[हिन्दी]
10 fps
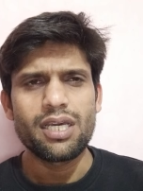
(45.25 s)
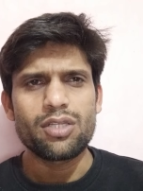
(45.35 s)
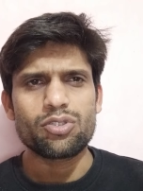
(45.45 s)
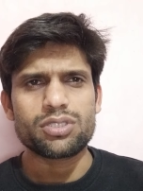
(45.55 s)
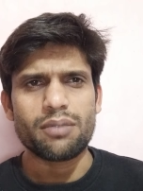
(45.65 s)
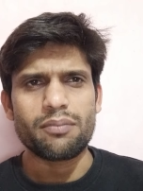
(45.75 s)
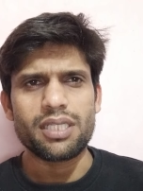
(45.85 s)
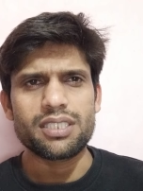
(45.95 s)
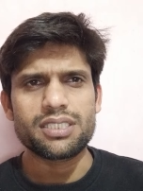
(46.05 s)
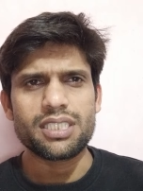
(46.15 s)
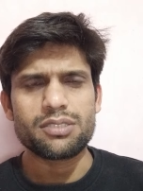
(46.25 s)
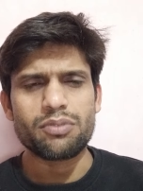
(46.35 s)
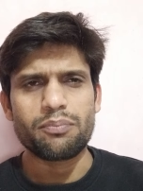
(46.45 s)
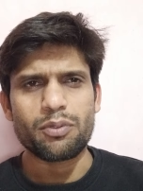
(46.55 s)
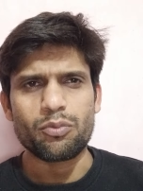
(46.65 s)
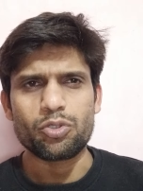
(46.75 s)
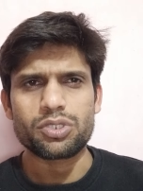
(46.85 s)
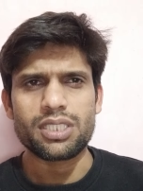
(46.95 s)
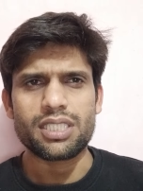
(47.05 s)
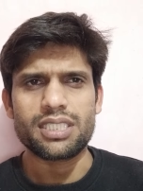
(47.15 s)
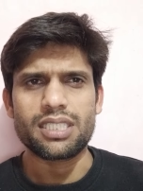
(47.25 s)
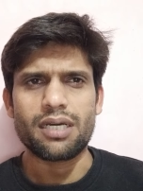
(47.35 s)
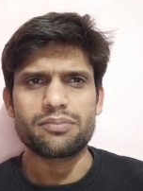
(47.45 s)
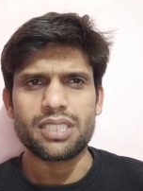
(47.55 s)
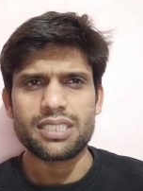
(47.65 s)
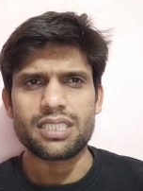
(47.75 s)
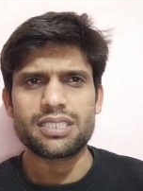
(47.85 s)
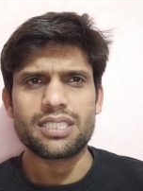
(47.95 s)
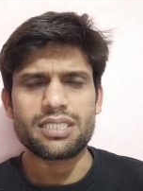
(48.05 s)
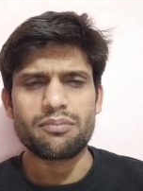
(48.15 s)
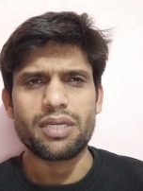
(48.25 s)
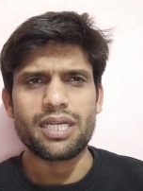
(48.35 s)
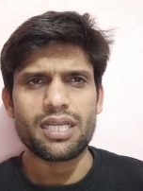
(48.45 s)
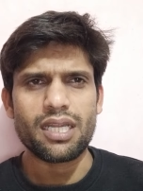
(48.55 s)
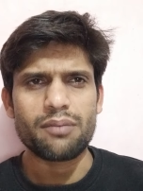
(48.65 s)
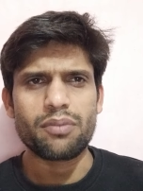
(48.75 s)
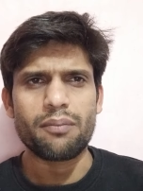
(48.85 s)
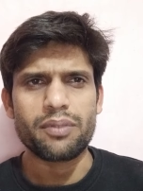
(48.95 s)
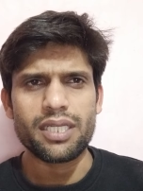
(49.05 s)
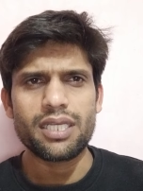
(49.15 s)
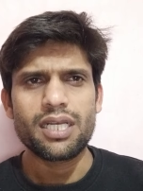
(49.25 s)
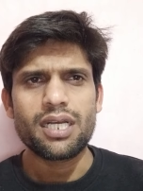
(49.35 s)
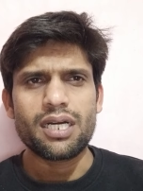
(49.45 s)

तो समझ लीजिए इसमें प्रमोशन तेज आप जैसे जैसे मेडल आप अपने